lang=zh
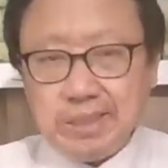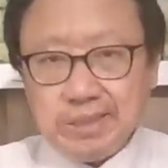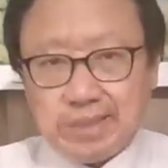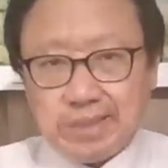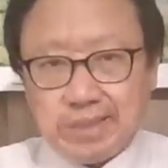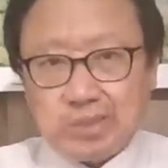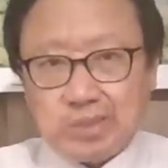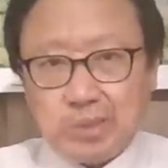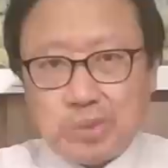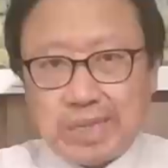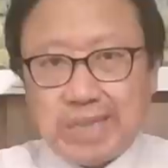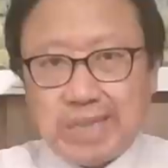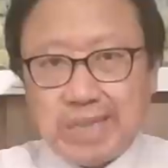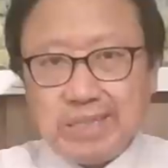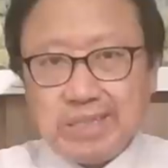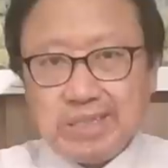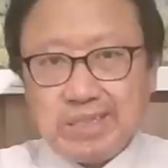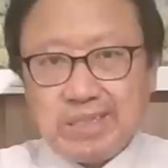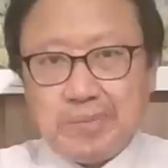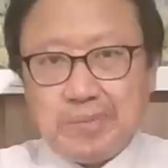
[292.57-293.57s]
这是对他
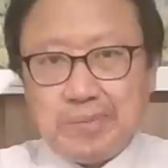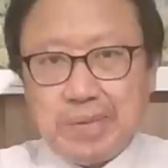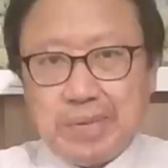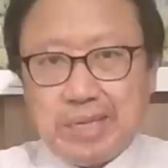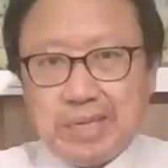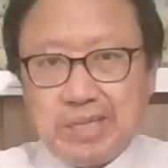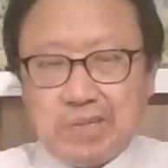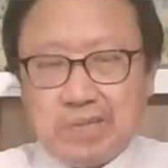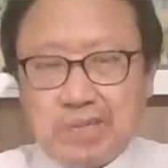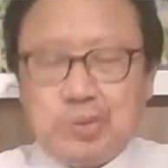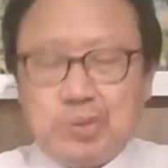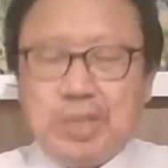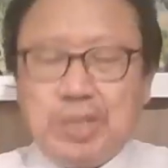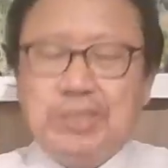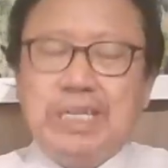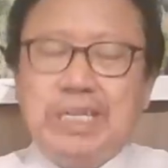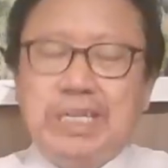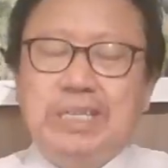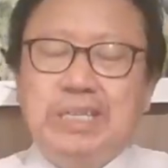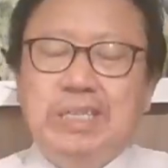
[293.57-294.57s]
的这个层面要去了
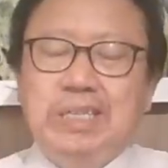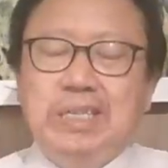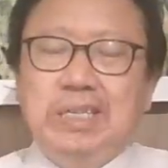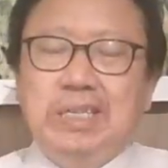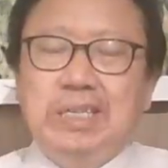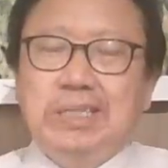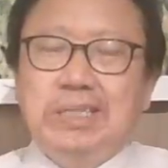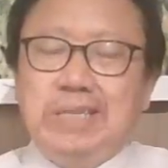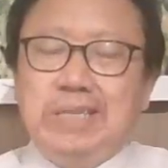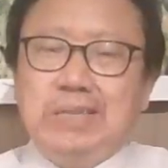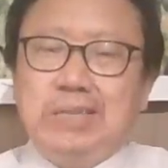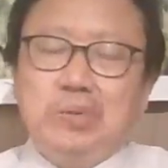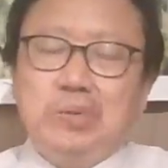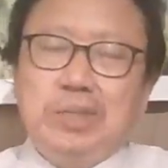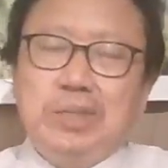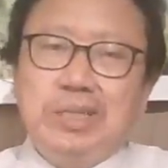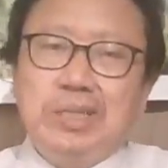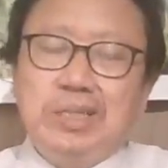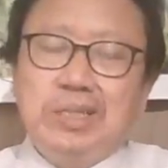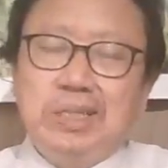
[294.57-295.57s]
解，但
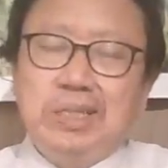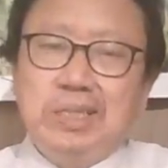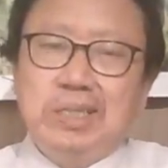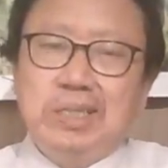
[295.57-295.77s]
对。